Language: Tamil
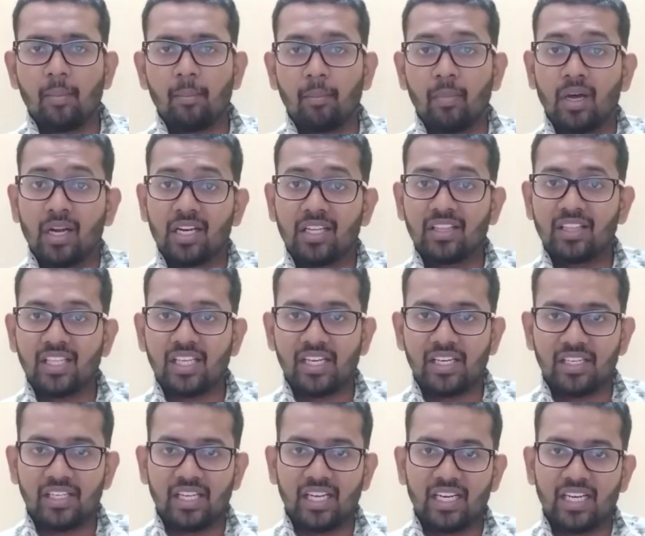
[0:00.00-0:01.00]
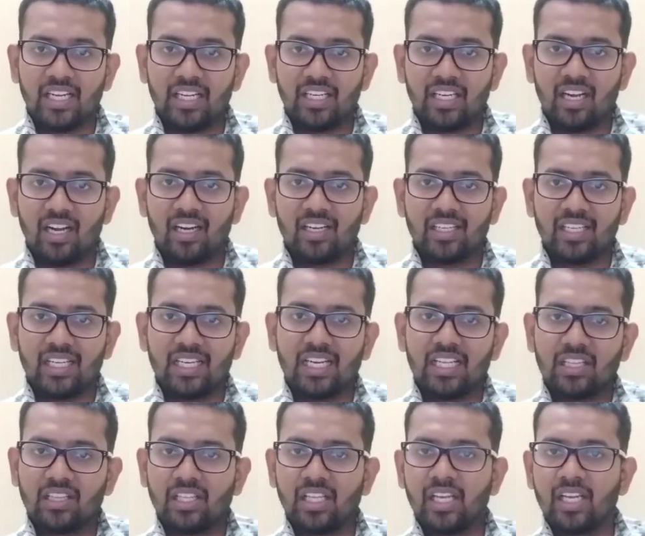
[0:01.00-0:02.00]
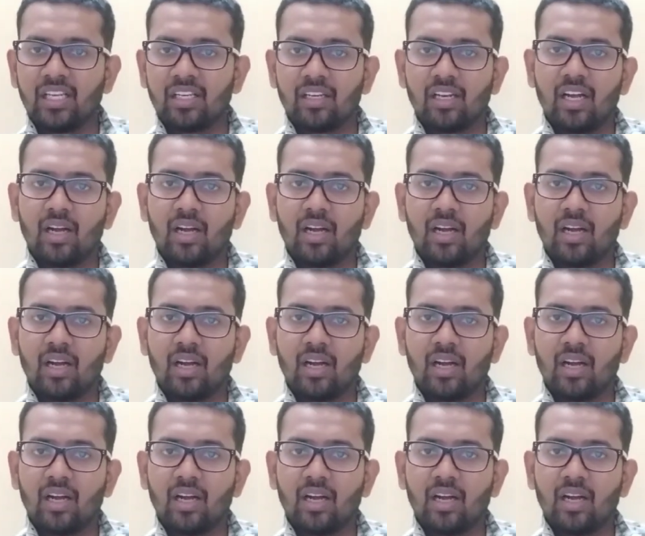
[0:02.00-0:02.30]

மறந்தேன் என்னை நான் இழந்தேன்